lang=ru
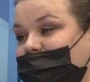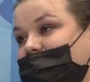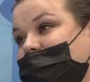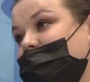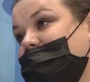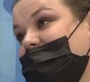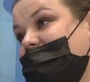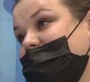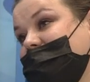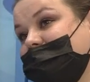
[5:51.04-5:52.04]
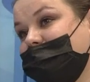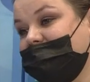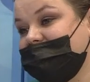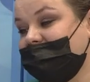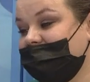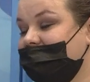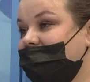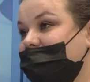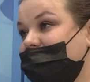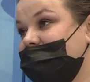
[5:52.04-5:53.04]
потом мы плавно
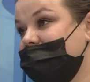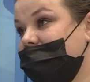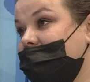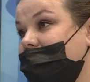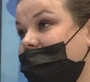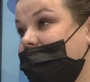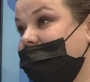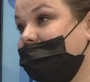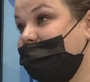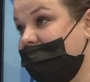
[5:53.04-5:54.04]
позавтракали, перешли... Это какой класс?